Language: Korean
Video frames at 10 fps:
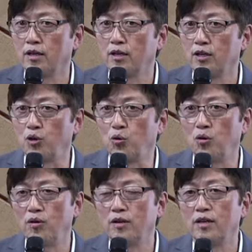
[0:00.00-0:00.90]

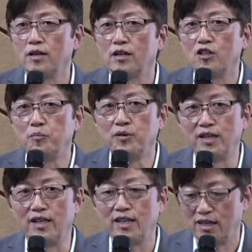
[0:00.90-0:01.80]
그리고
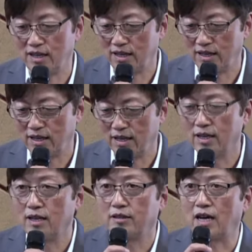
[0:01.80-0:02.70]
그분이
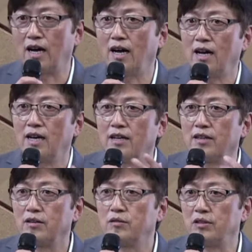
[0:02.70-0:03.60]
다
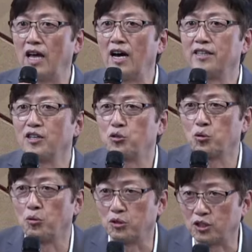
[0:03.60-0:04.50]
내 안에
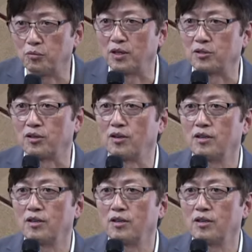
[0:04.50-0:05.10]
들어오시기 위해서